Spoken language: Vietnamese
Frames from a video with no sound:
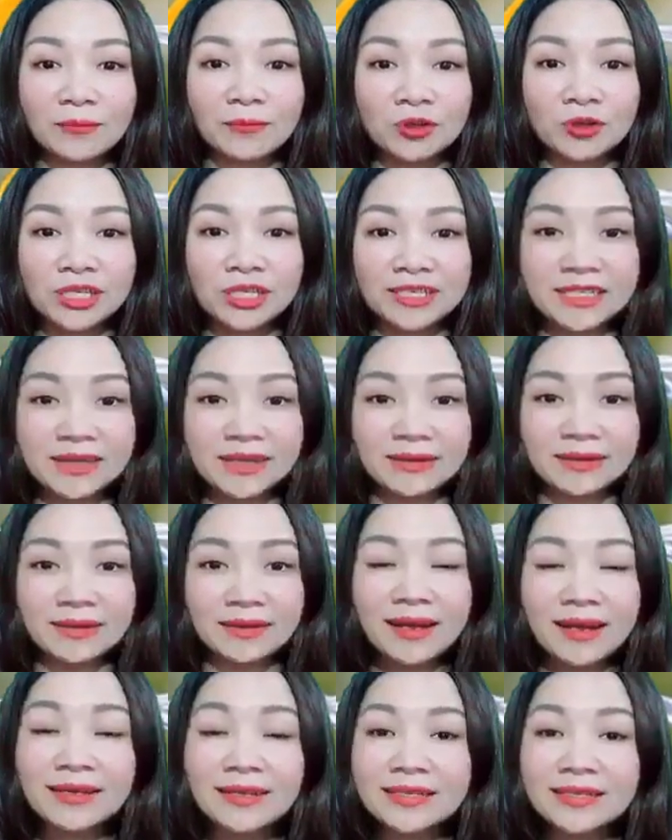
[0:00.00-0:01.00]
tập của chương trình,
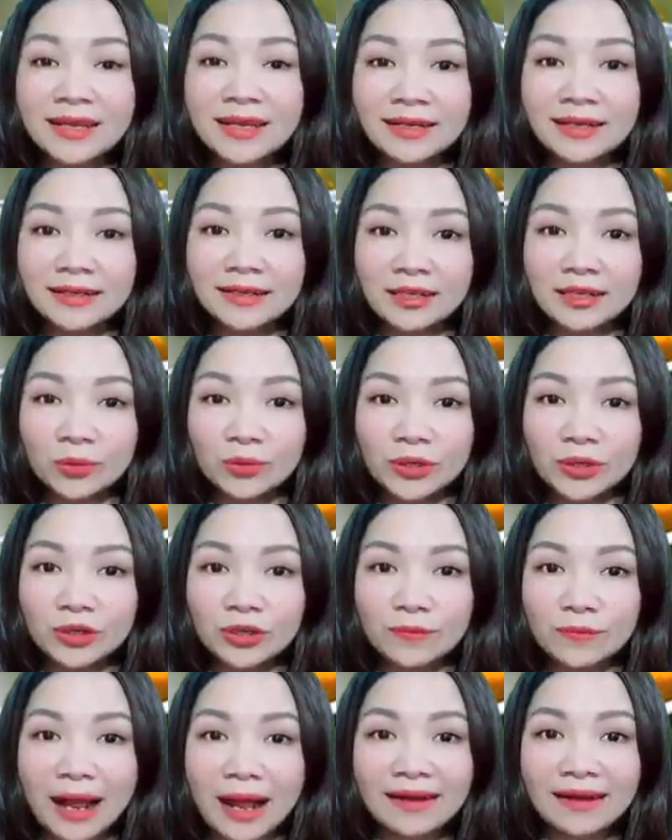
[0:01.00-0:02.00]
xin gửi tới quý
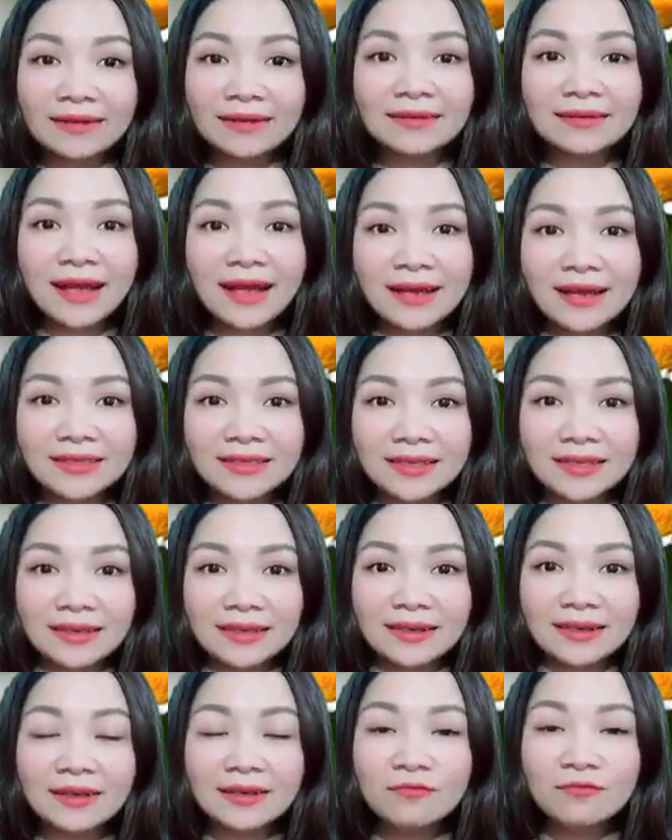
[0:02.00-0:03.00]
cô bác, anh
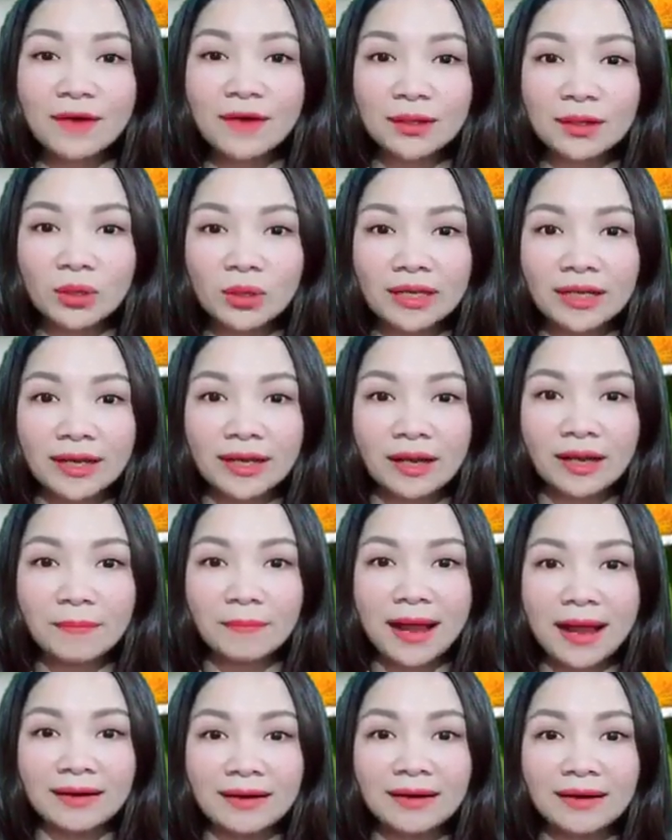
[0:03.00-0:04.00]
chị và toàn thể các
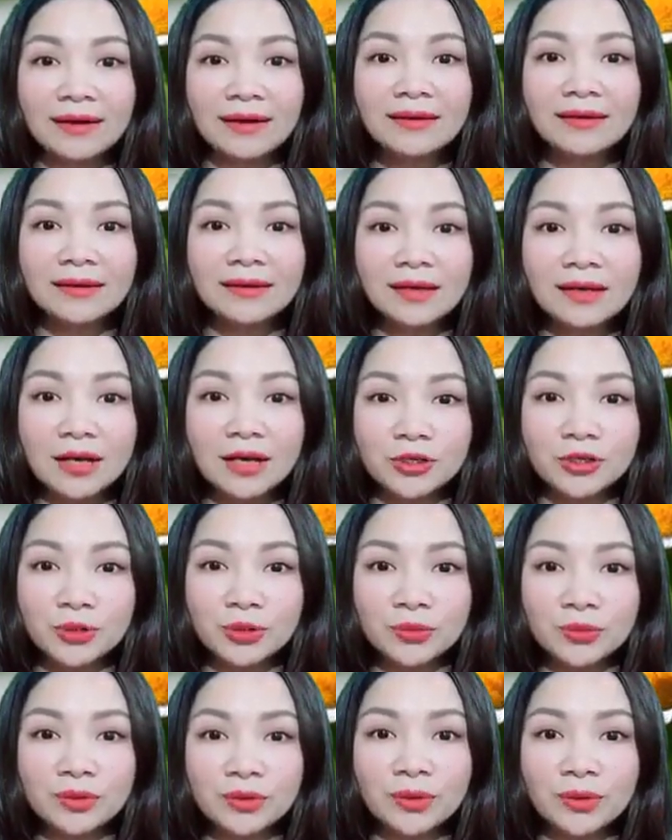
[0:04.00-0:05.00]
bạn những lời
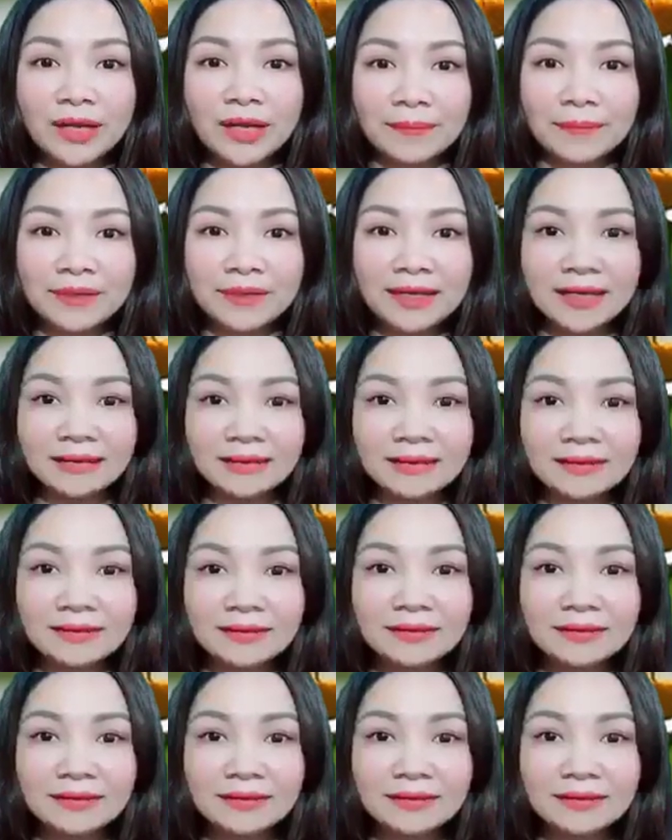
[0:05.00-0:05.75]
chúc tốt đẹp nhất.